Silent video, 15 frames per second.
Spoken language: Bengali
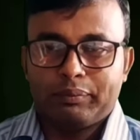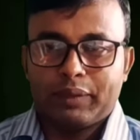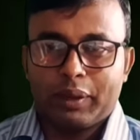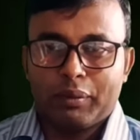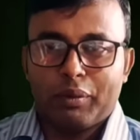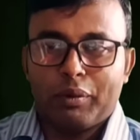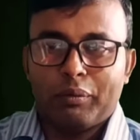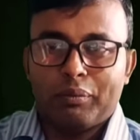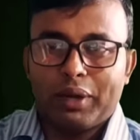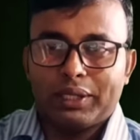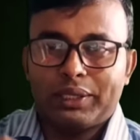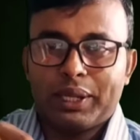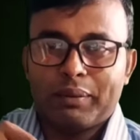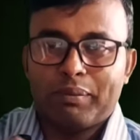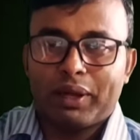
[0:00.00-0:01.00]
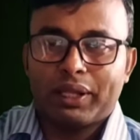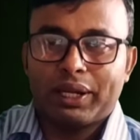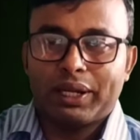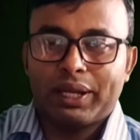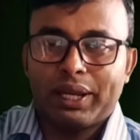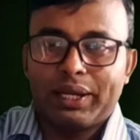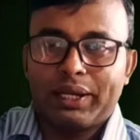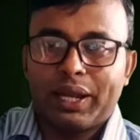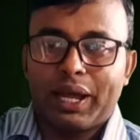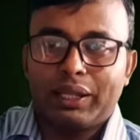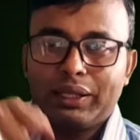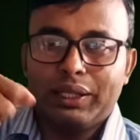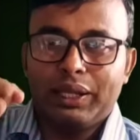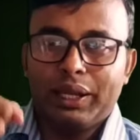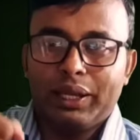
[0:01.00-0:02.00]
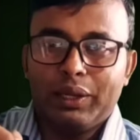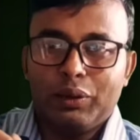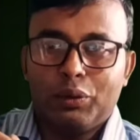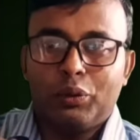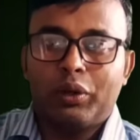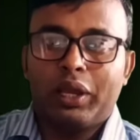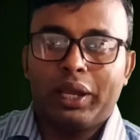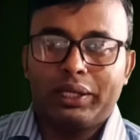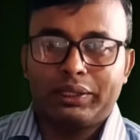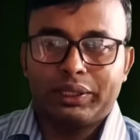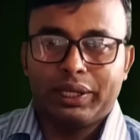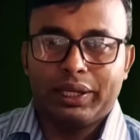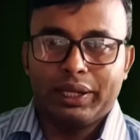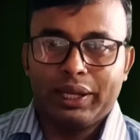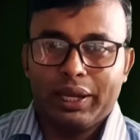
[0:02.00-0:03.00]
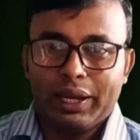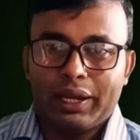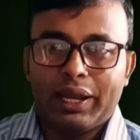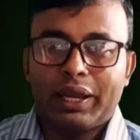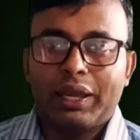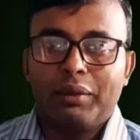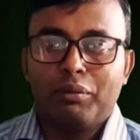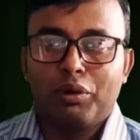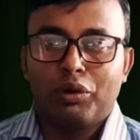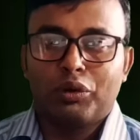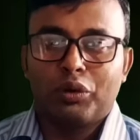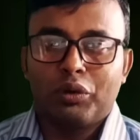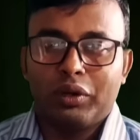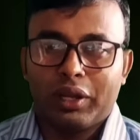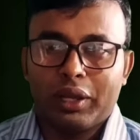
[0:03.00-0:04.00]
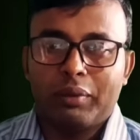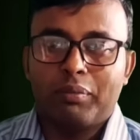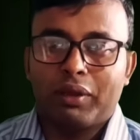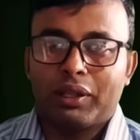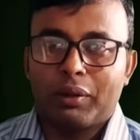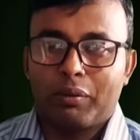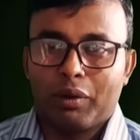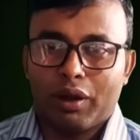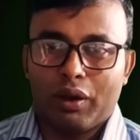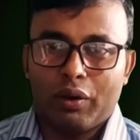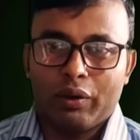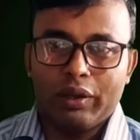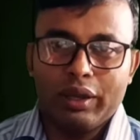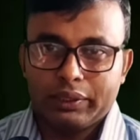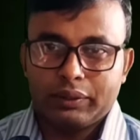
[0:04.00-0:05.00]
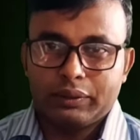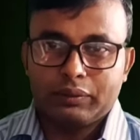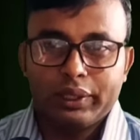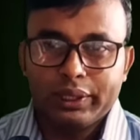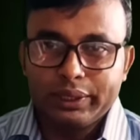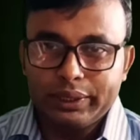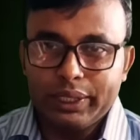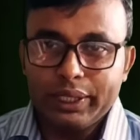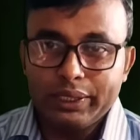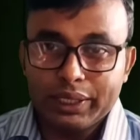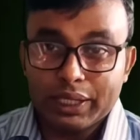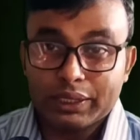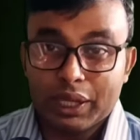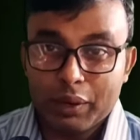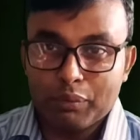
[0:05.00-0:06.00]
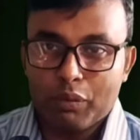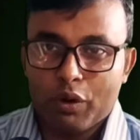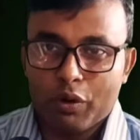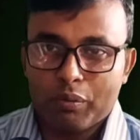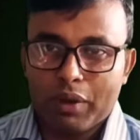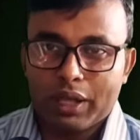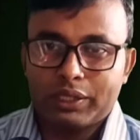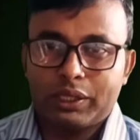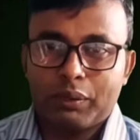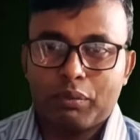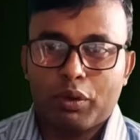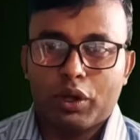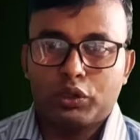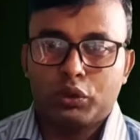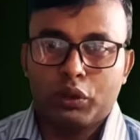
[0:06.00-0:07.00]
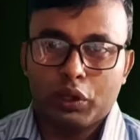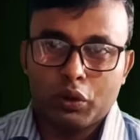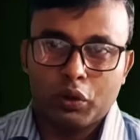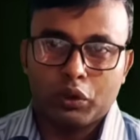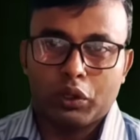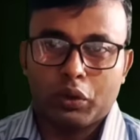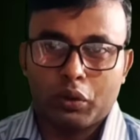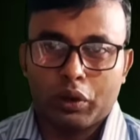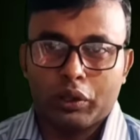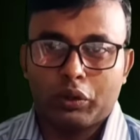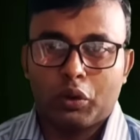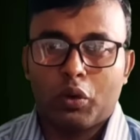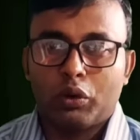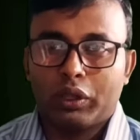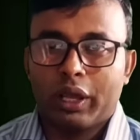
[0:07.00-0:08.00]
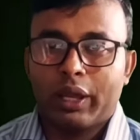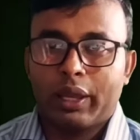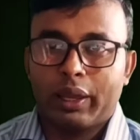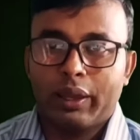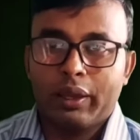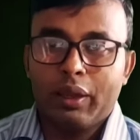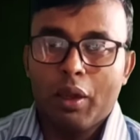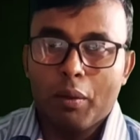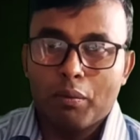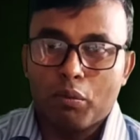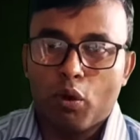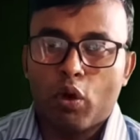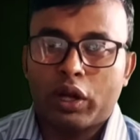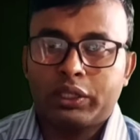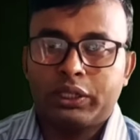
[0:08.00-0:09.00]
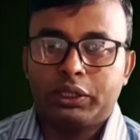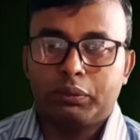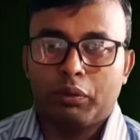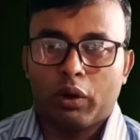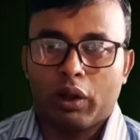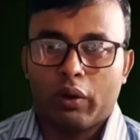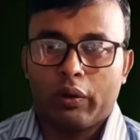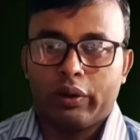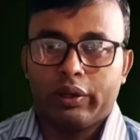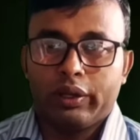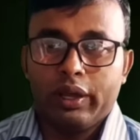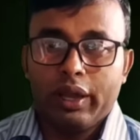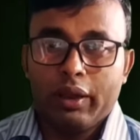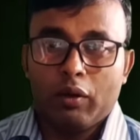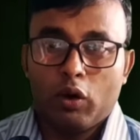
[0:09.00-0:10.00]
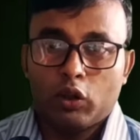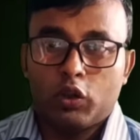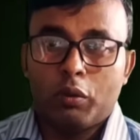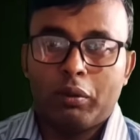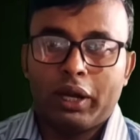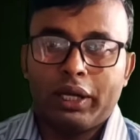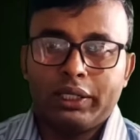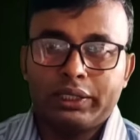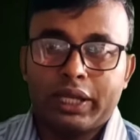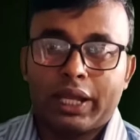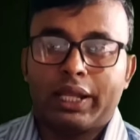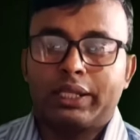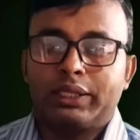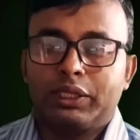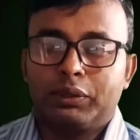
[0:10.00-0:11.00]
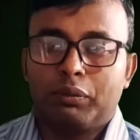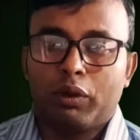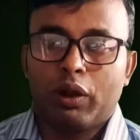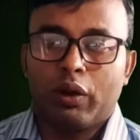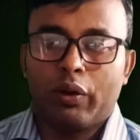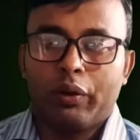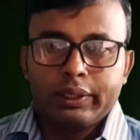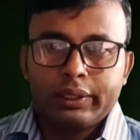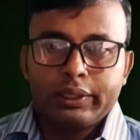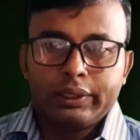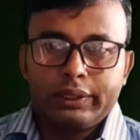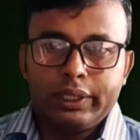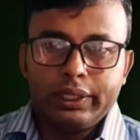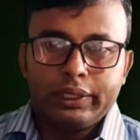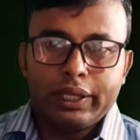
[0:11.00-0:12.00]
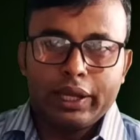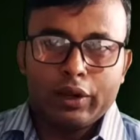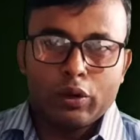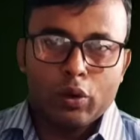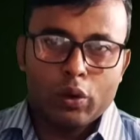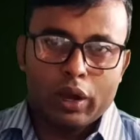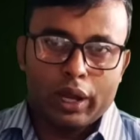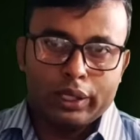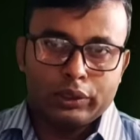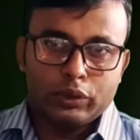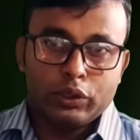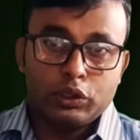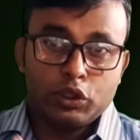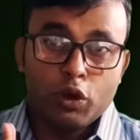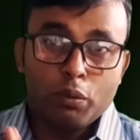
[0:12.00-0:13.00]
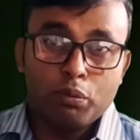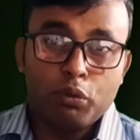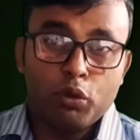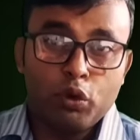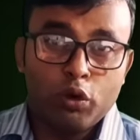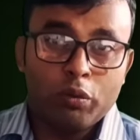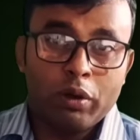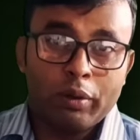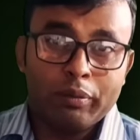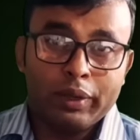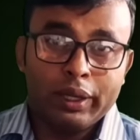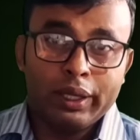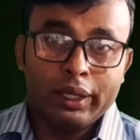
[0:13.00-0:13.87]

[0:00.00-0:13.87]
এবং মাঝের পাতাটিকে টান দিলেই উঠে আসে এটাকেই মূলত ডিগ পাতা বলা হয় শীষ আসার পর মার্জা পোকা যদি ক্ষতি করে তখন তাকে মোরা শীষ বলা হয় অথবা সাদা শীষ বলা হয় শীষের গোড়ায় যদি সম্পূর্ণভাবে